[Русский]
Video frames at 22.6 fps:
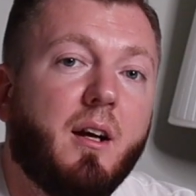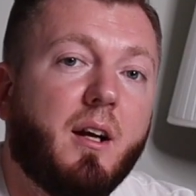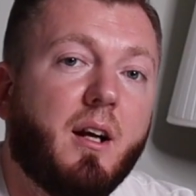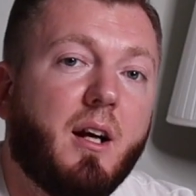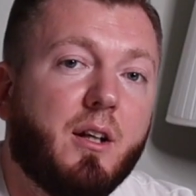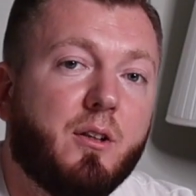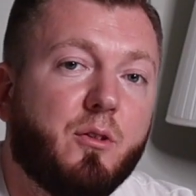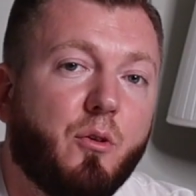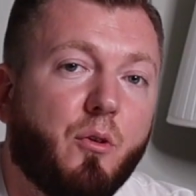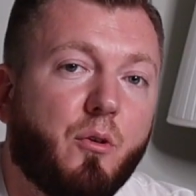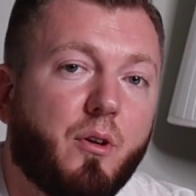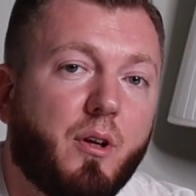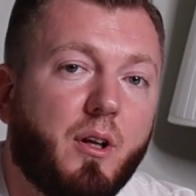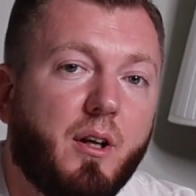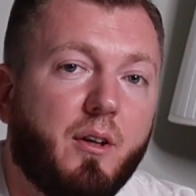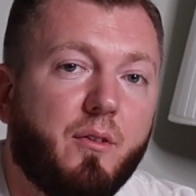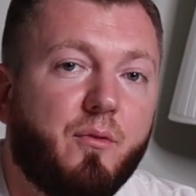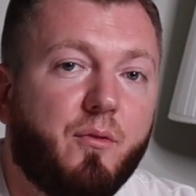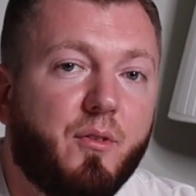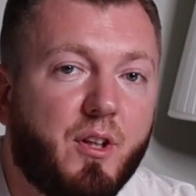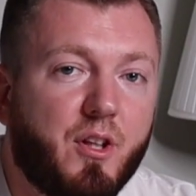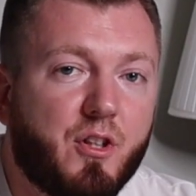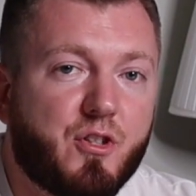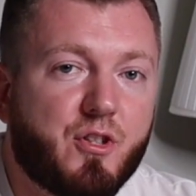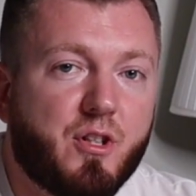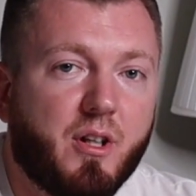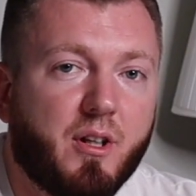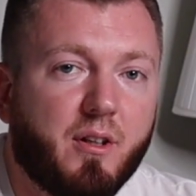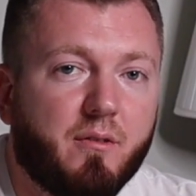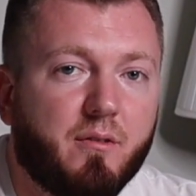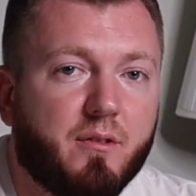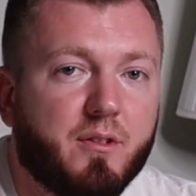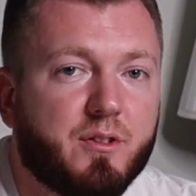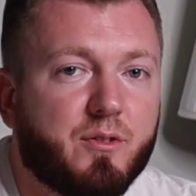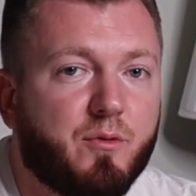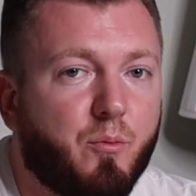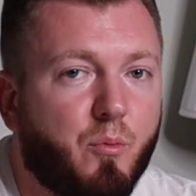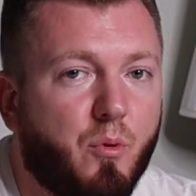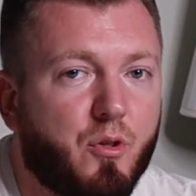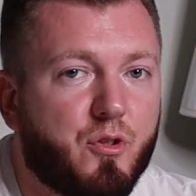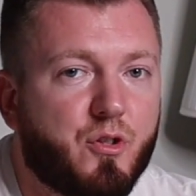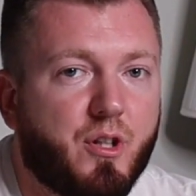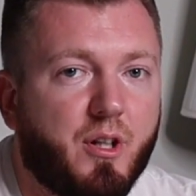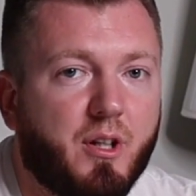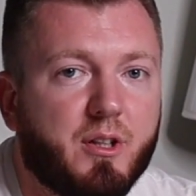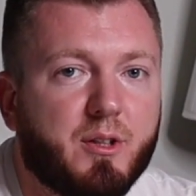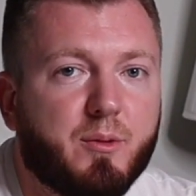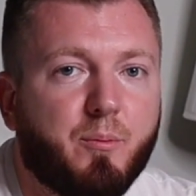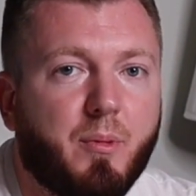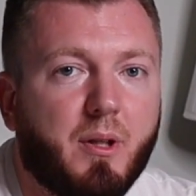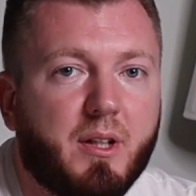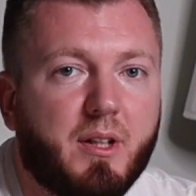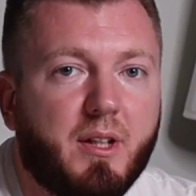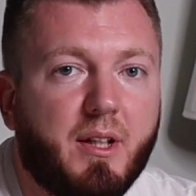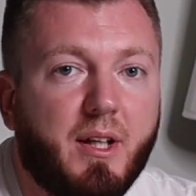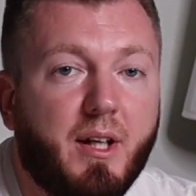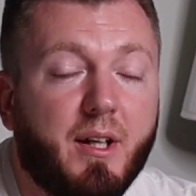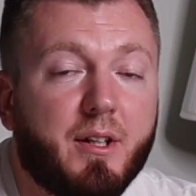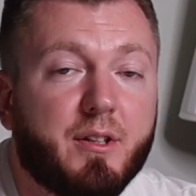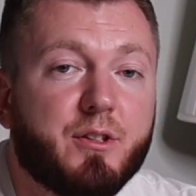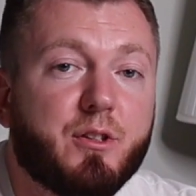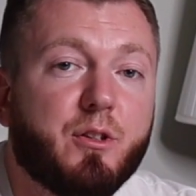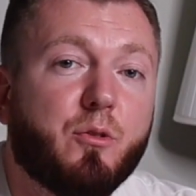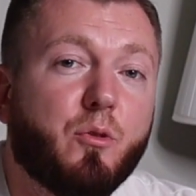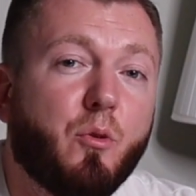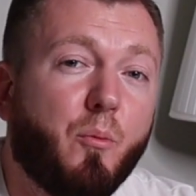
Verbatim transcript: которая финишировалась в бочках с под Хереса,